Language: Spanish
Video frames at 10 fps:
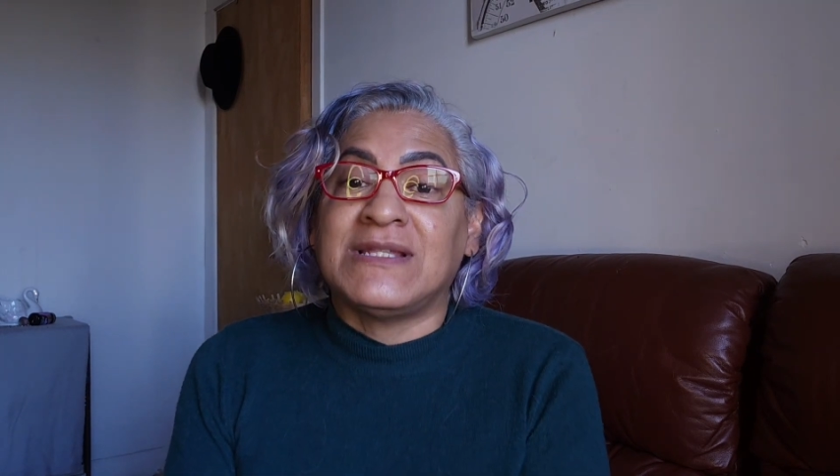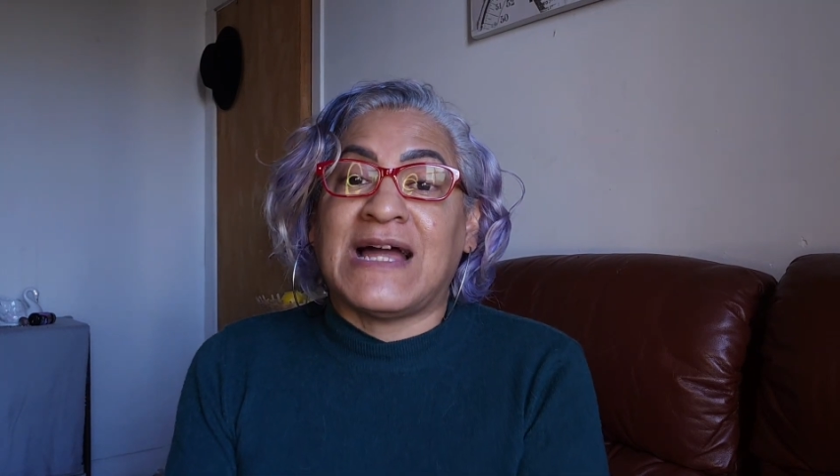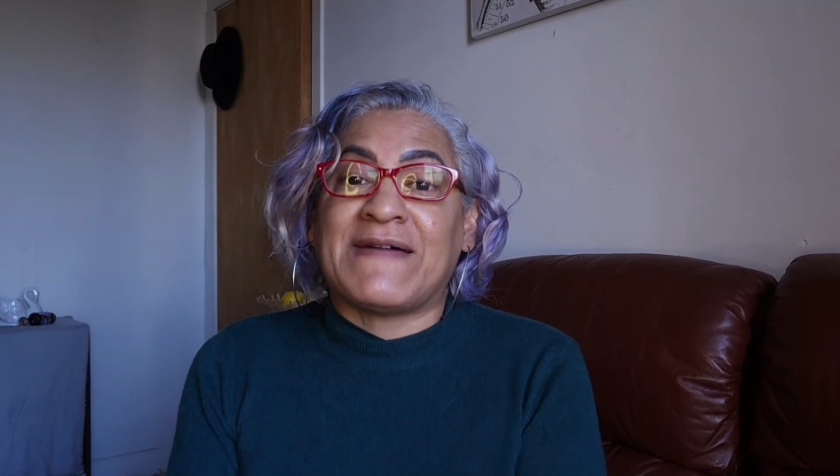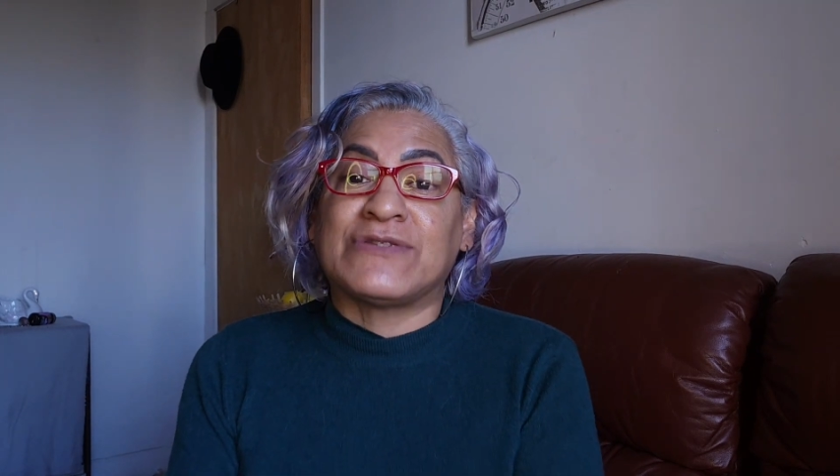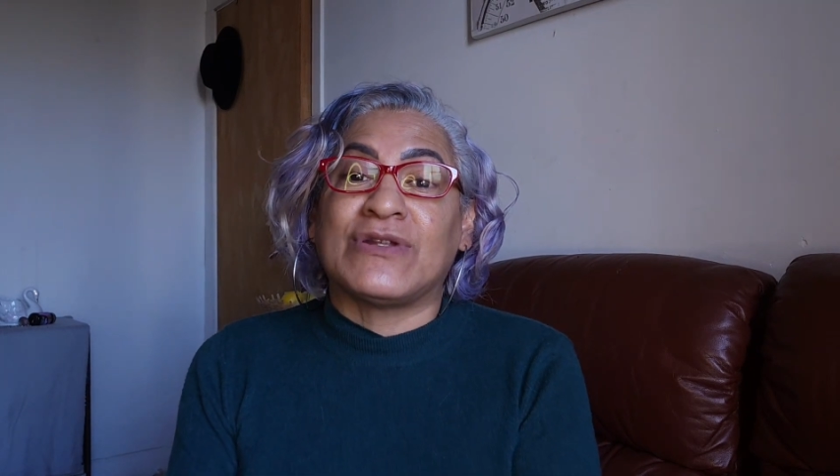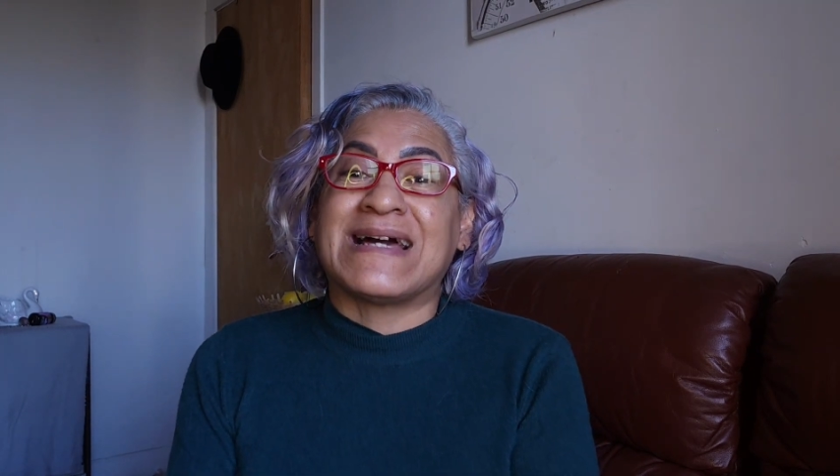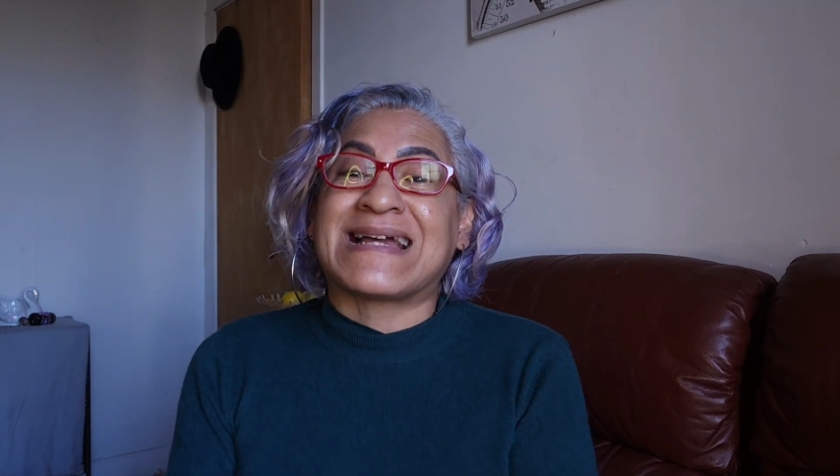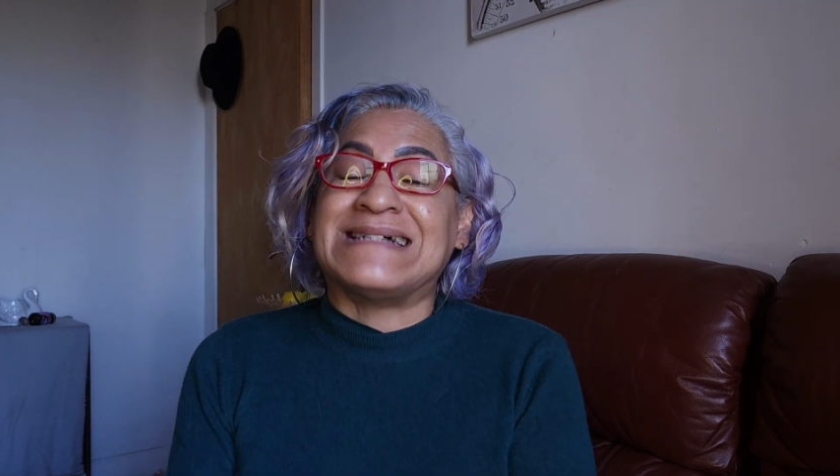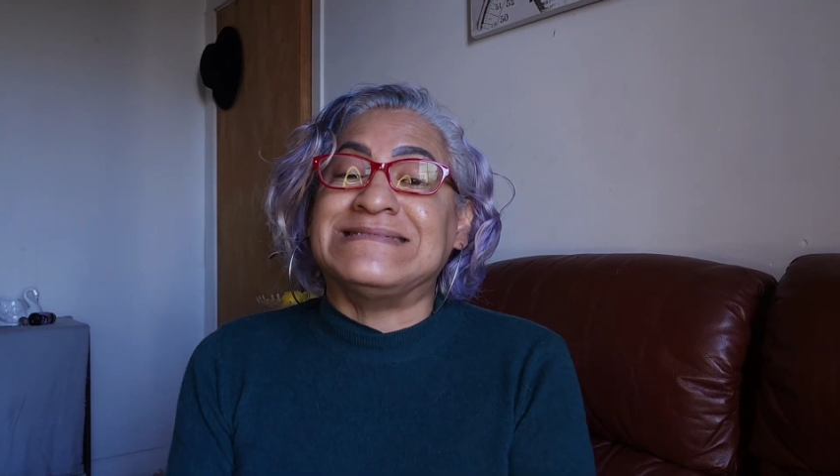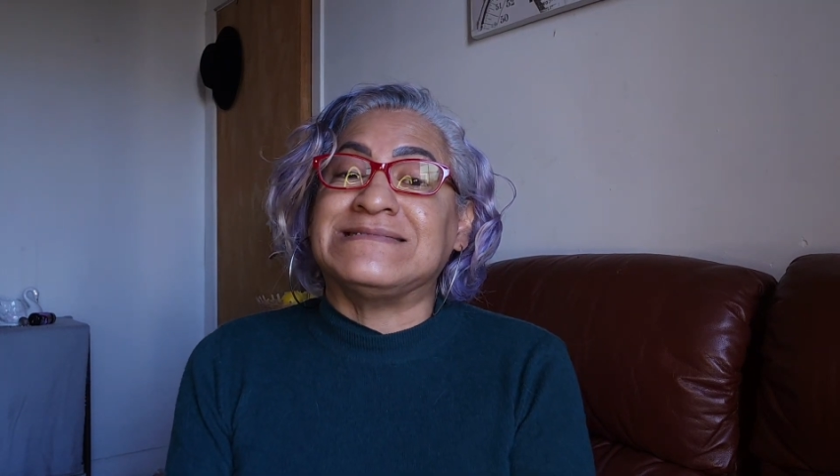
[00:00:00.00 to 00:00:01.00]
lavando
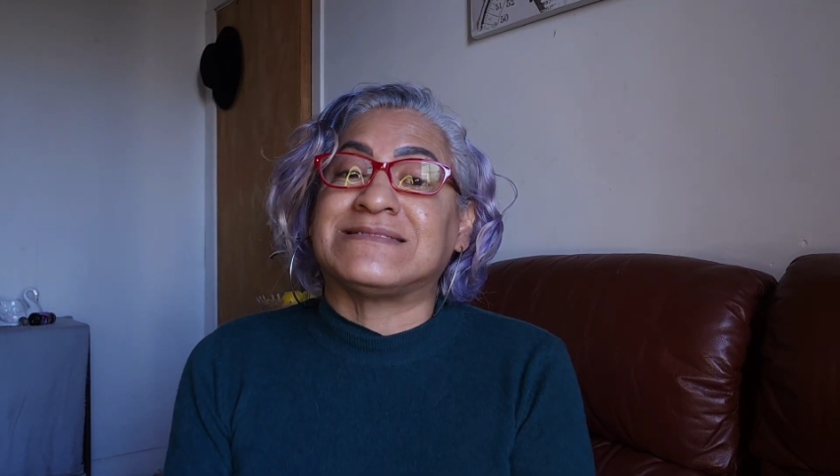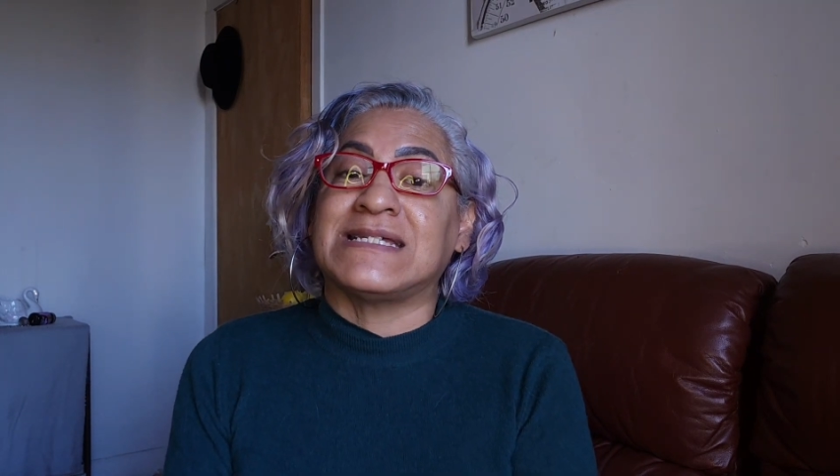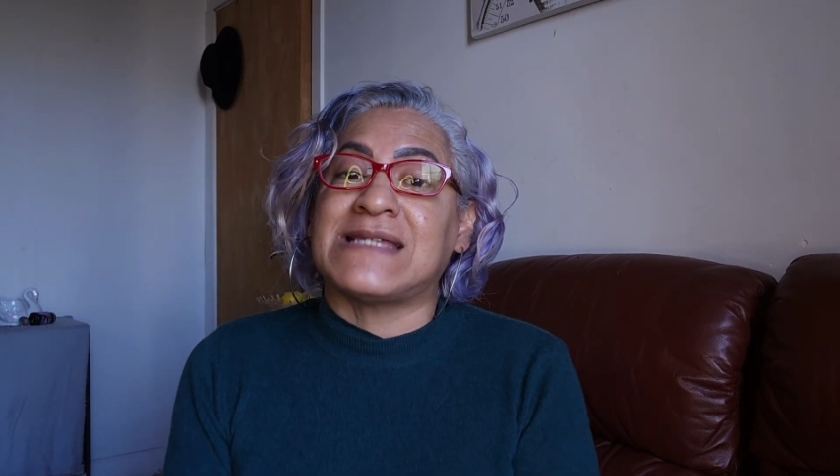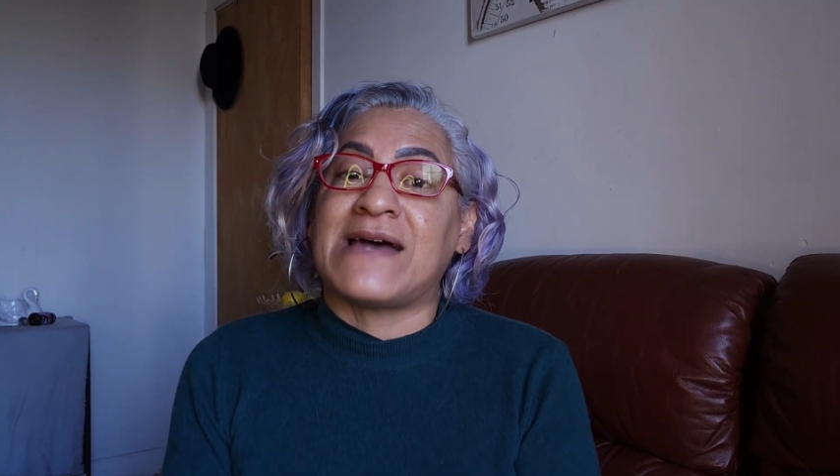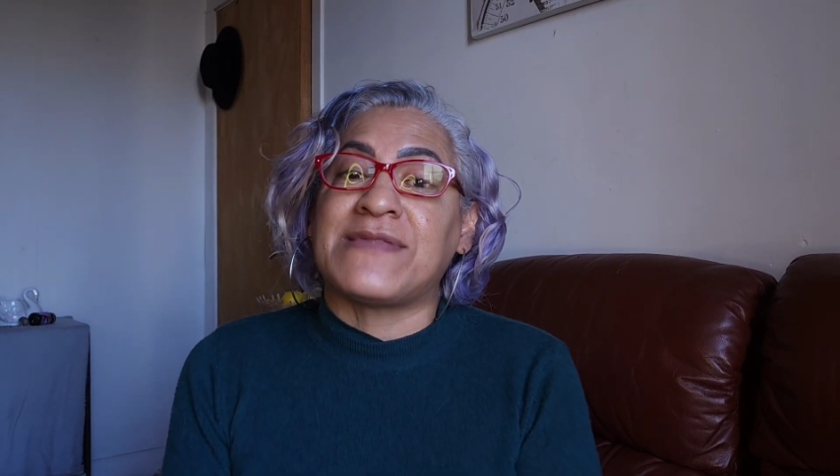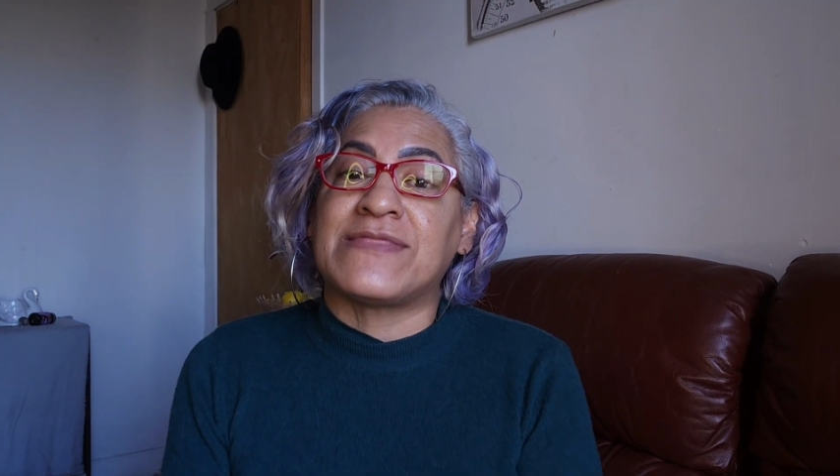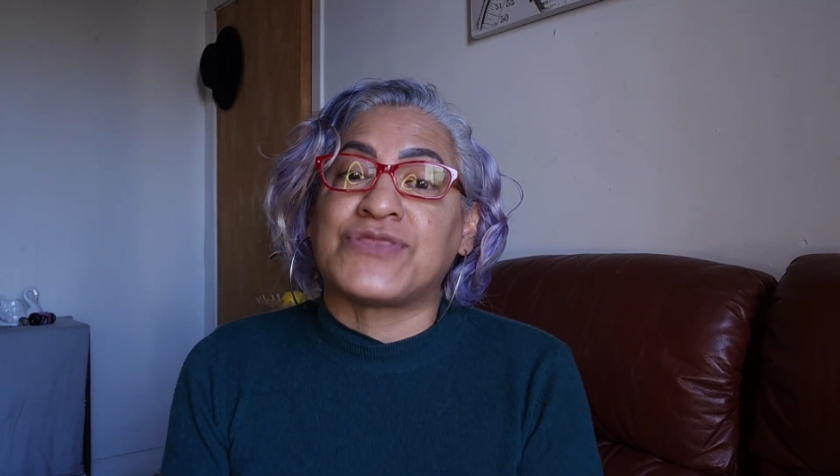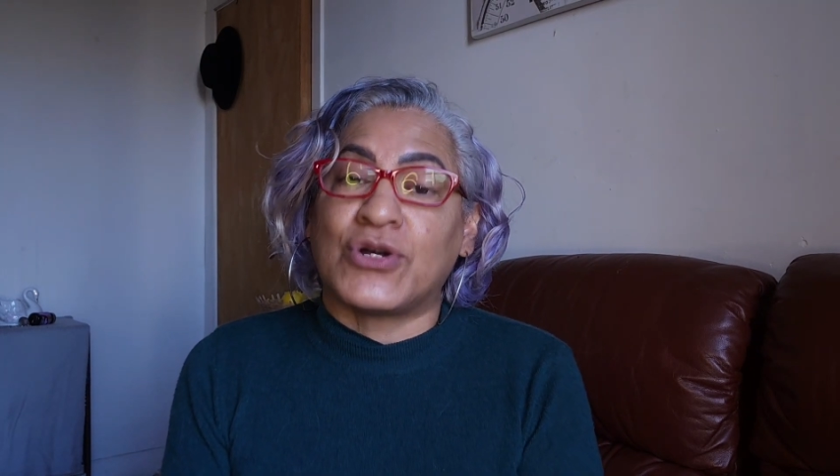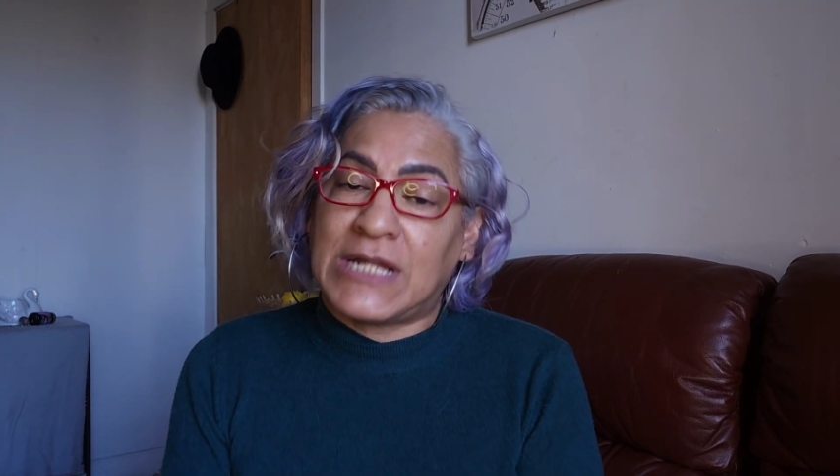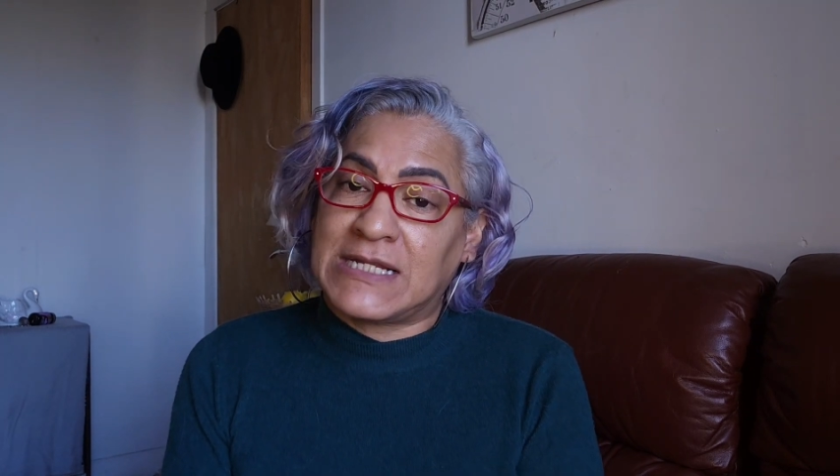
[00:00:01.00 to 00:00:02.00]
la cantidad de
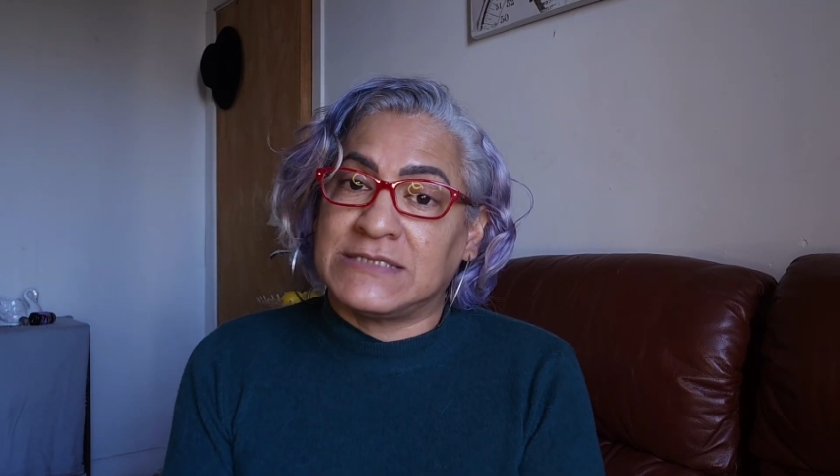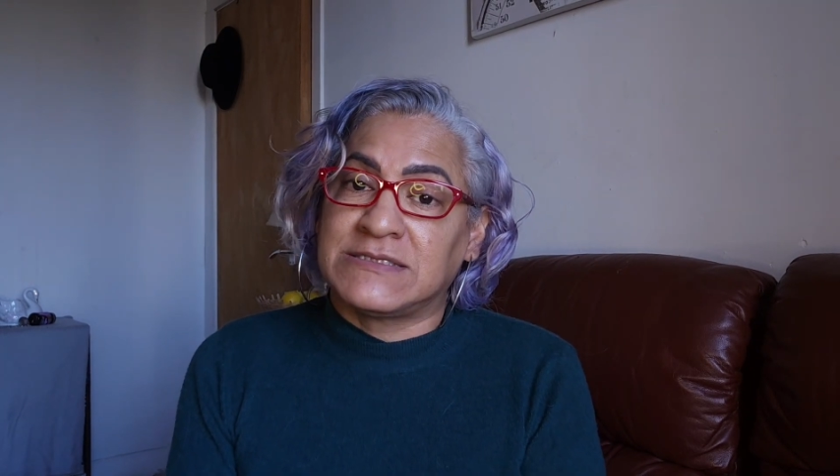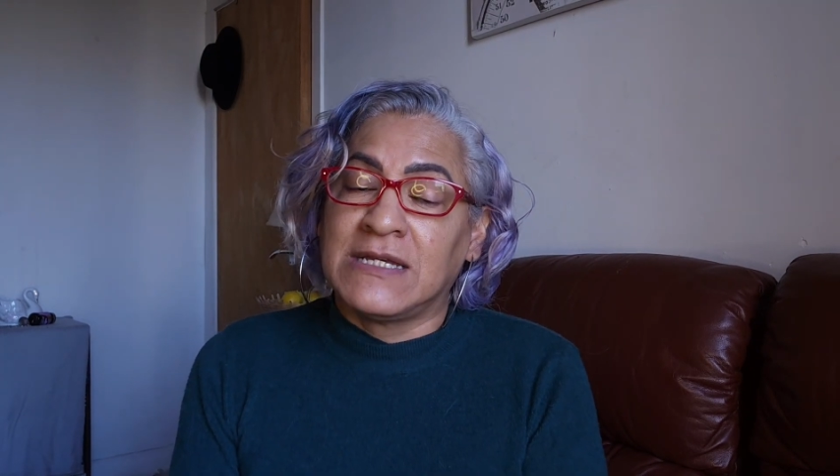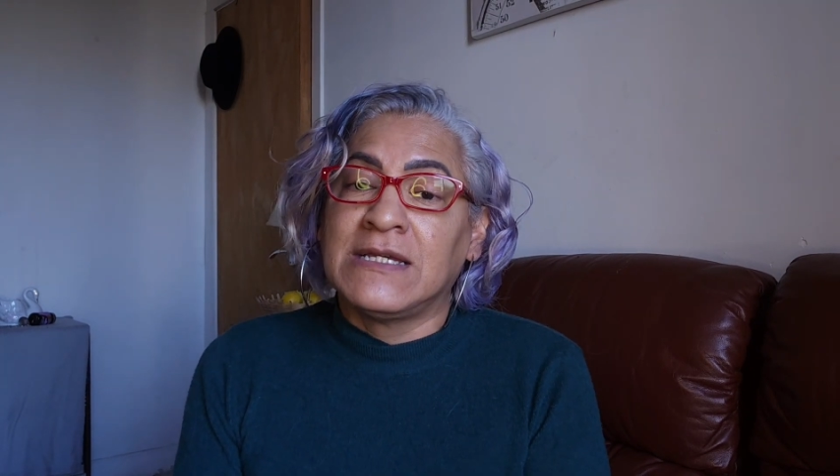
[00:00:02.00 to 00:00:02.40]
dólares